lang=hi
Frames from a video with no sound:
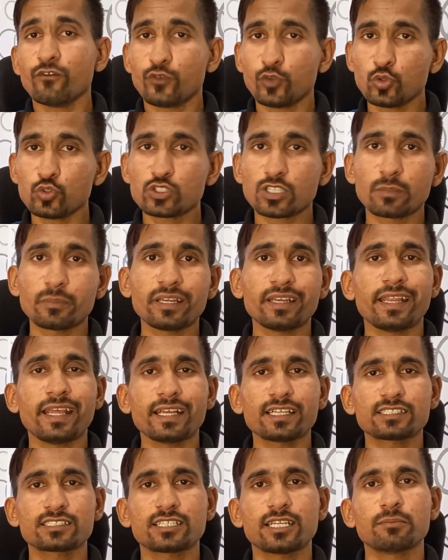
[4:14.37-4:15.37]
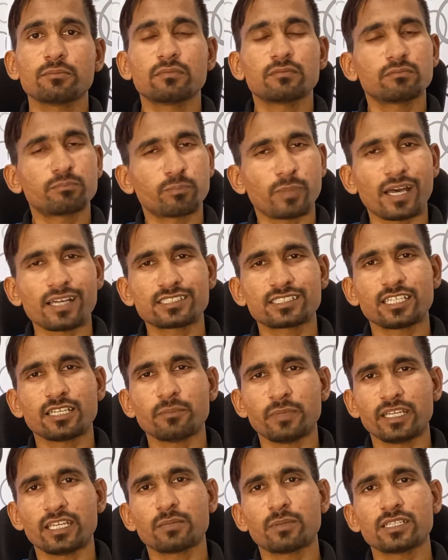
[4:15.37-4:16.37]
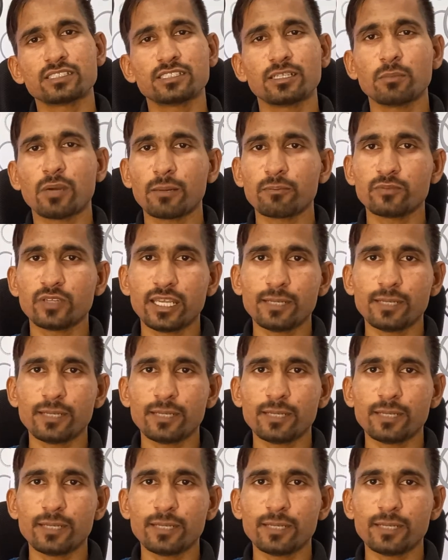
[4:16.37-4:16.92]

फ्यूचर में नेक्स्ट टाइम पाँच छः महीने बाद जब आप